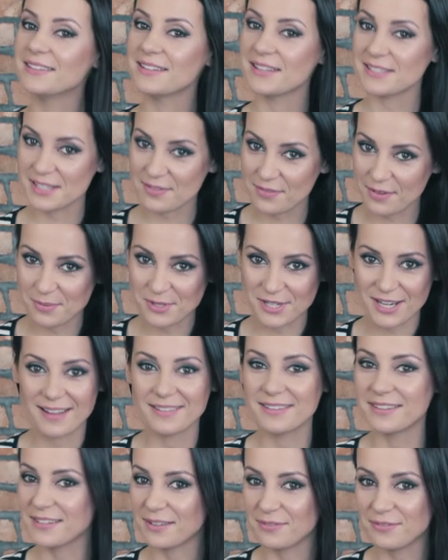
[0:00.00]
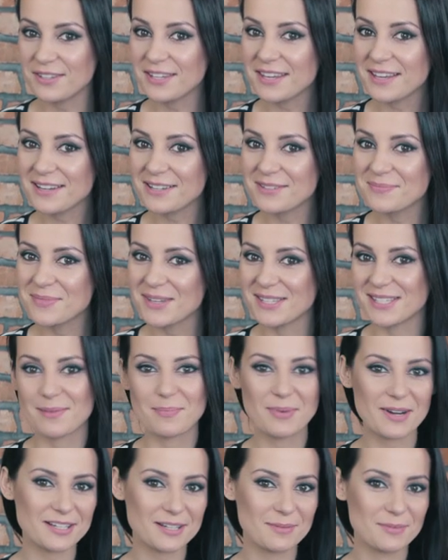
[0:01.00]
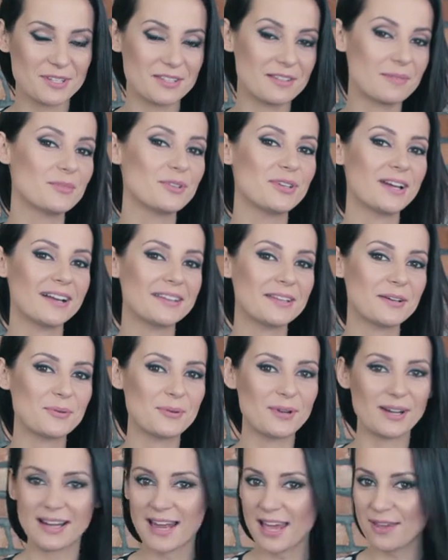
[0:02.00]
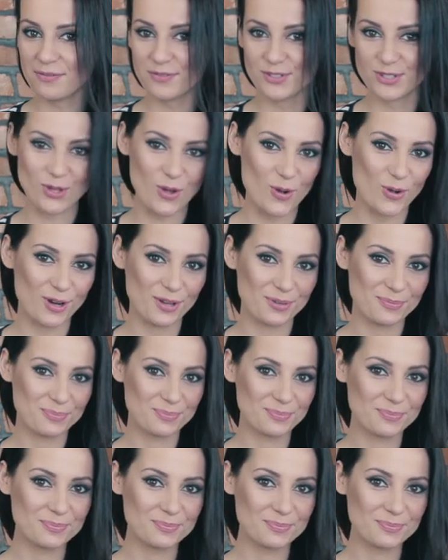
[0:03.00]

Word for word: Nazywam się Aneta Figiel i zapraszam Cię na mój kanał Live Story.